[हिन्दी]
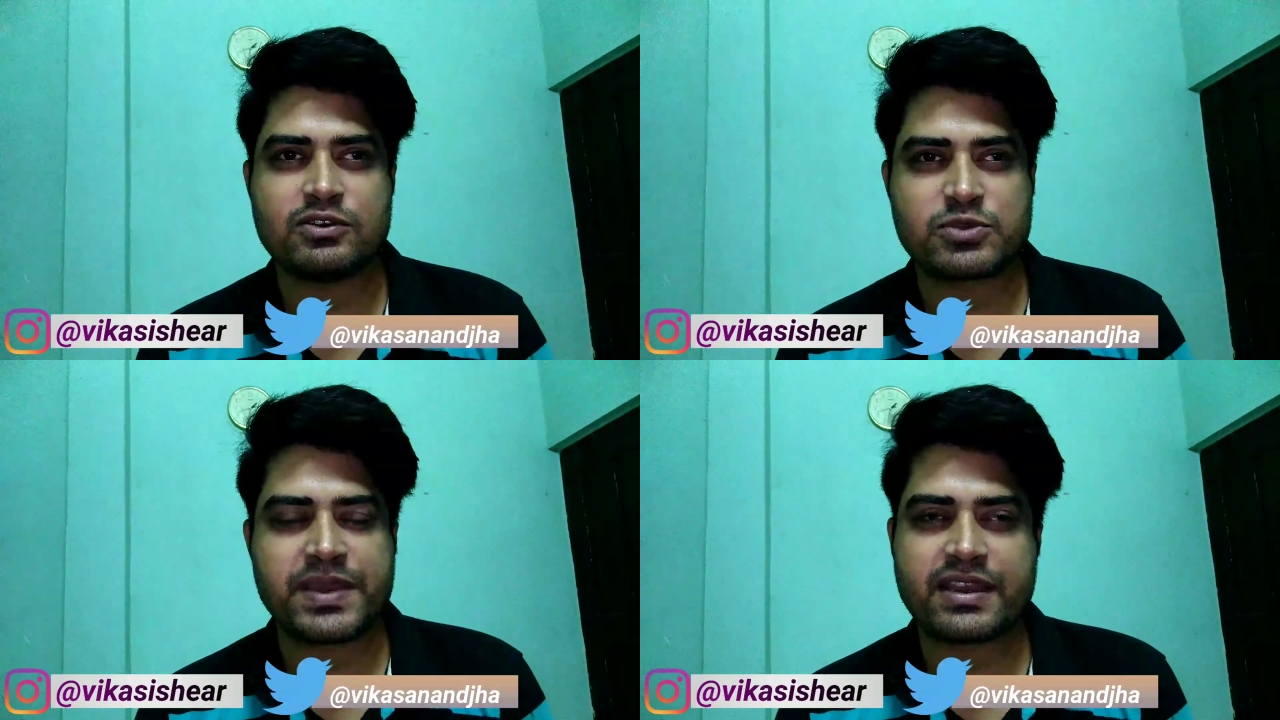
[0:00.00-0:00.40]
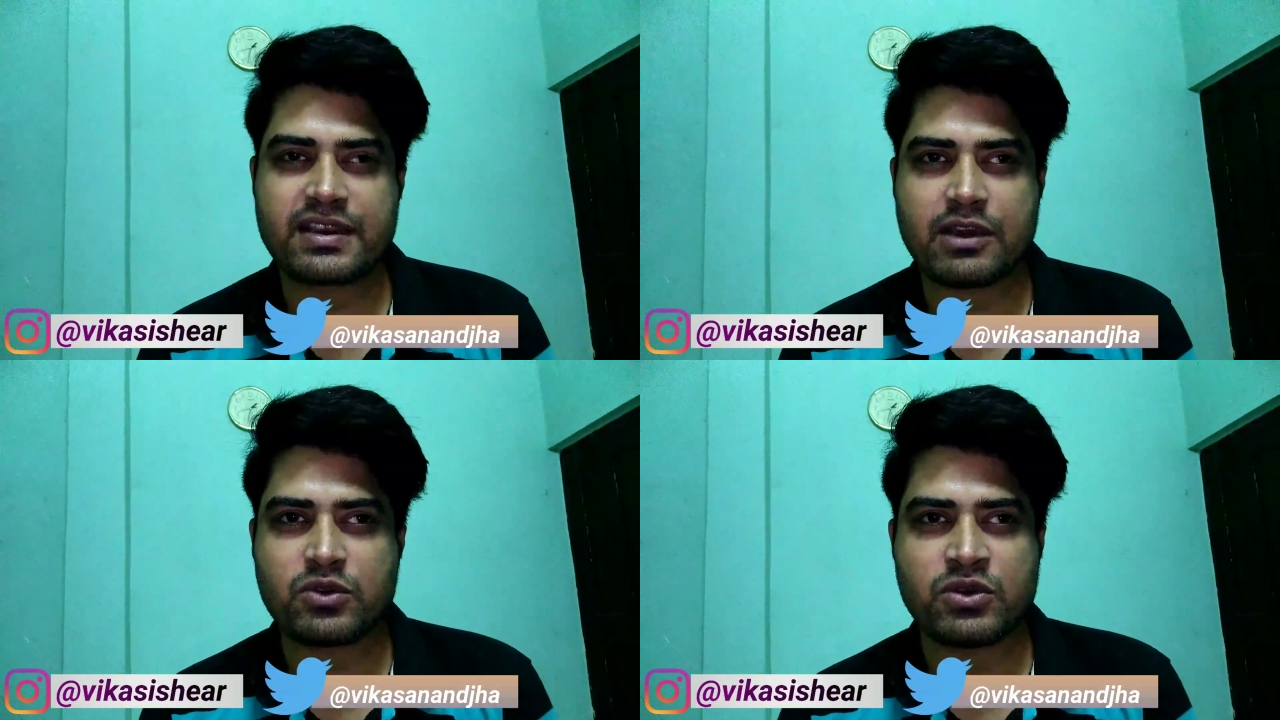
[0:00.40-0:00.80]
उसमें एक
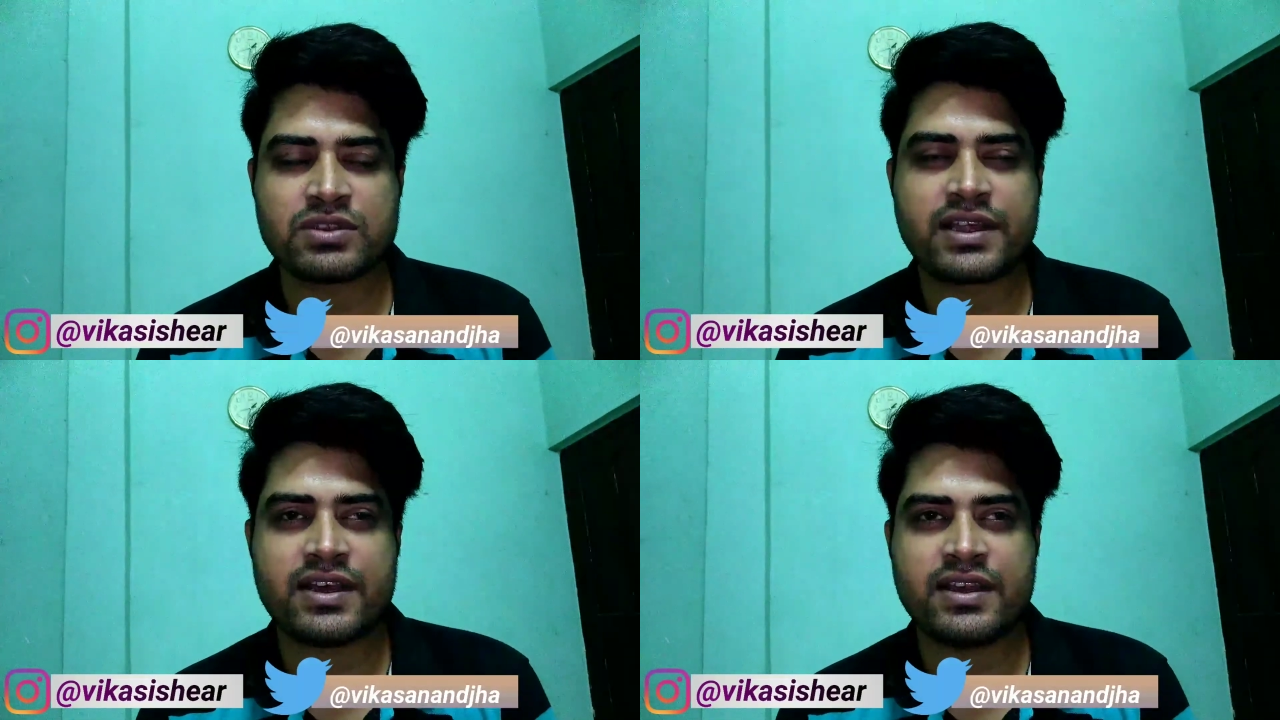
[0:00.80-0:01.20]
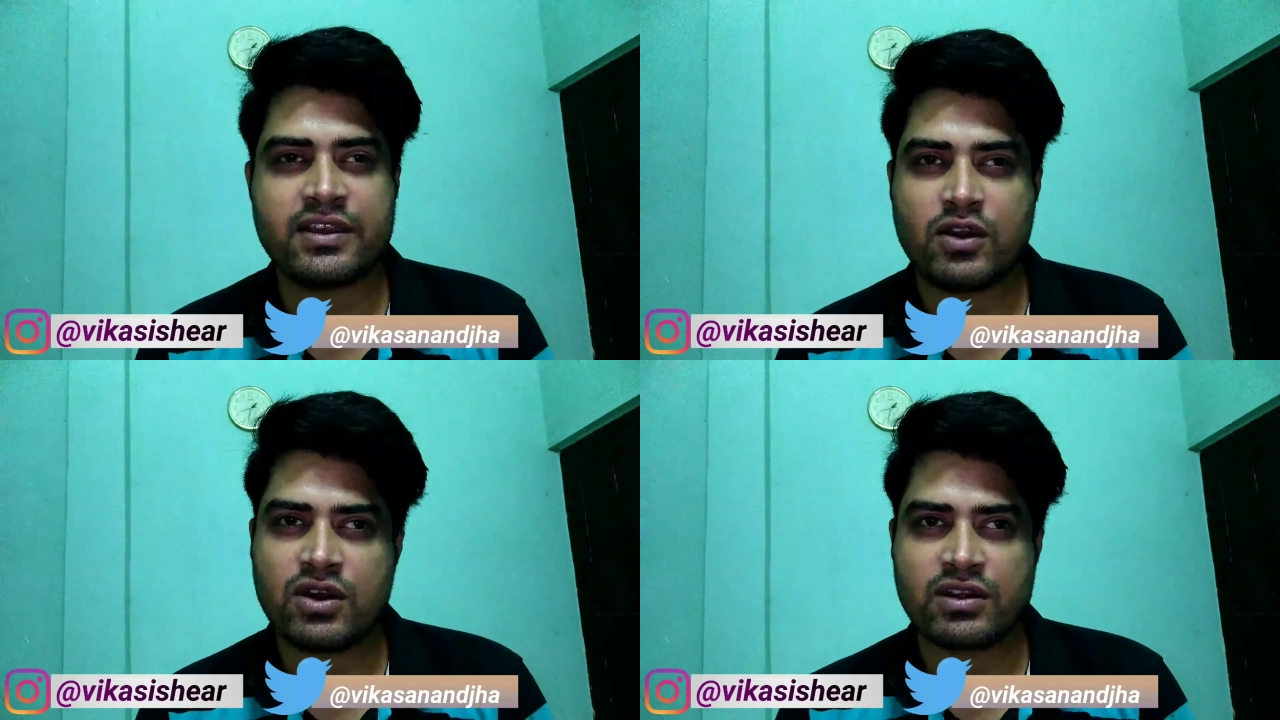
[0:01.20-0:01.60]
क्लाउन होता है
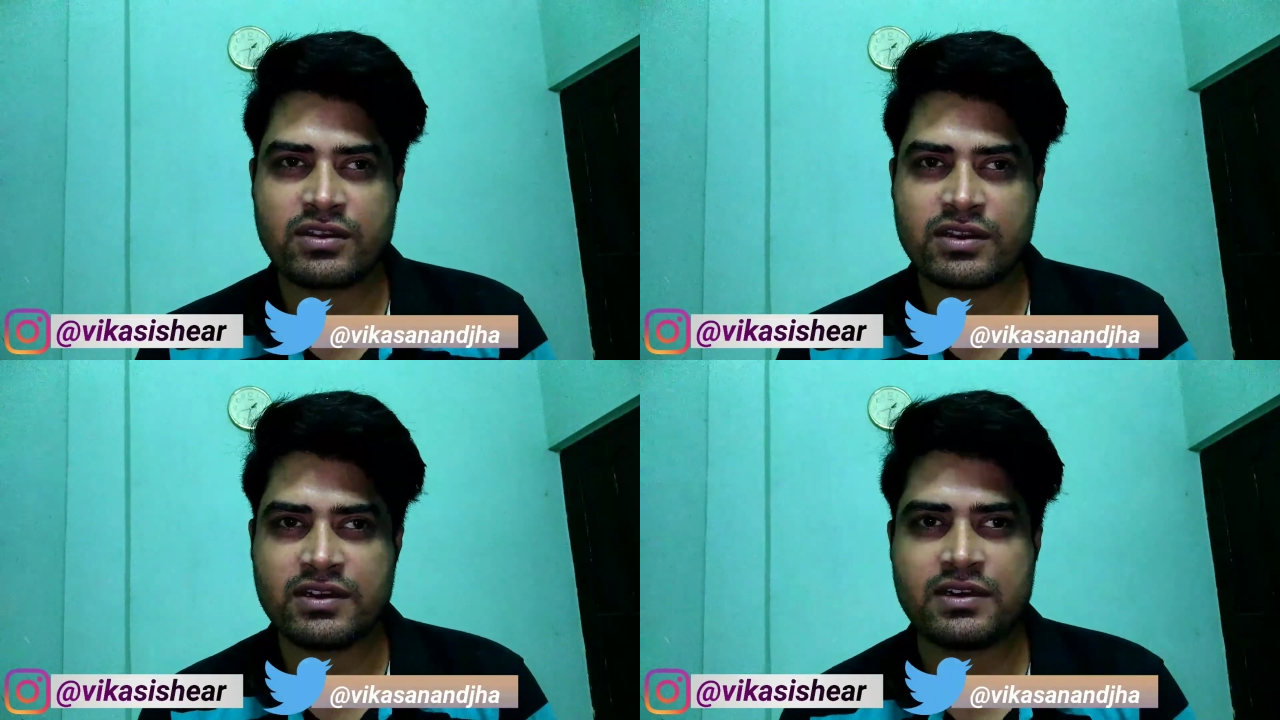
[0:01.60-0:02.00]
और